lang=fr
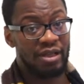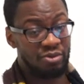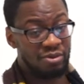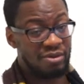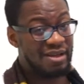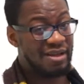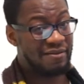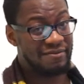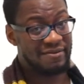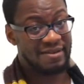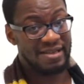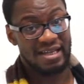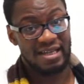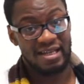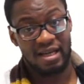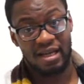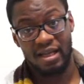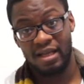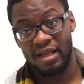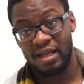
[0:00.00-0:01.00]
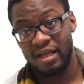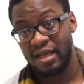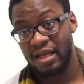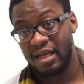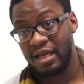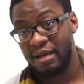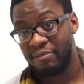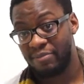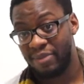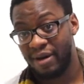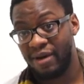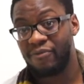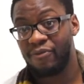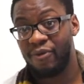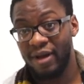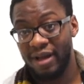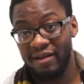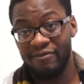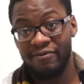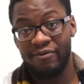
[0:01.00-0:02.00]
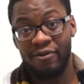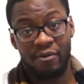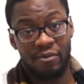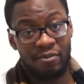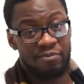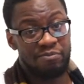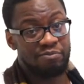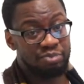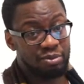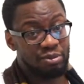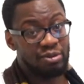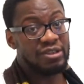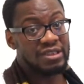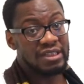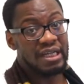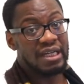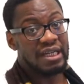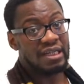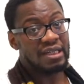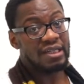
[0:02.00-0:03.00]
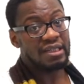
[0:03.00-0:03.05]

ton avenir, parfois il faut bouger.